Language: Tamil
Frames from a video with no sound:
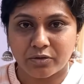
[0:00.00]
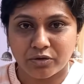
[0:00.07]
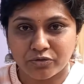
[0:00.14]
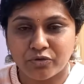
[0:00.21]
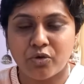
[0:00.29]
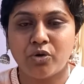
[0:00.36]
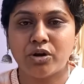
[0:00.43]

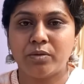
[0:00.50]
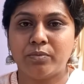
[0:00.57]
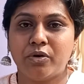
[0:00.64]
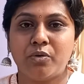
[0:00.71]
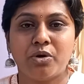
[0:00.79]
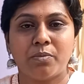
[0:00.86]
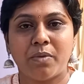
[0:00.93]
ஒரு
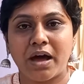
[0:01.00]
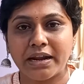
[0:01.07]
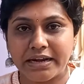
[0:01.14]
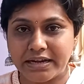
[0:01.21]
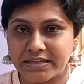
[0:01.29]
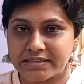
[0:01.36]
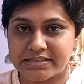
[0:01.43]
ஃபோரமோ ஒரு
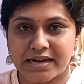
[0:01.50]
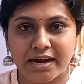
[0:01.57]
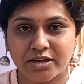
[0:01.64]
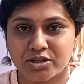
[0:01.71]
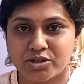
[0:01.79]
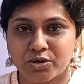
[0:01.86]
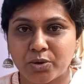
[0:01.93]
மார்க்கெட்டிங்
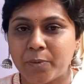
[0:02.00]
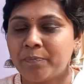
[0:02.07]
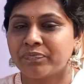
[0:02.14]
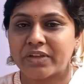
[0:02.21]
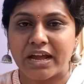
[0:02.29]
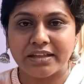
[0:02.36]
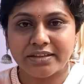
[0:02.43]
ஸ்ட்ராட்டஜியோ
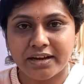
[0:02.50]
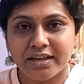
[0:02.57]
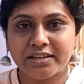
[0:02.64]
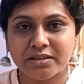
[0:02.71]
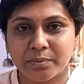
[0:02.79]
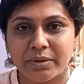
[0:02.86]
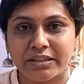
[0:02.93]

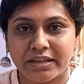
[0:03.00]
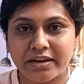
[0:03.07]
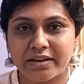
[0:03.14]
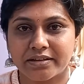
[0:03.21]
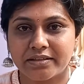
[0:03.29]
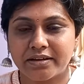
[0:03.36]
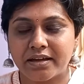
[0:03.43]
அதெல்லாம் எதுவுமே
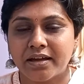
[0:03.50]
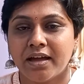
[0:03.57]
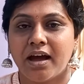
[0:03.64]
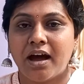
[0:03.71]
தெரியறதில்ல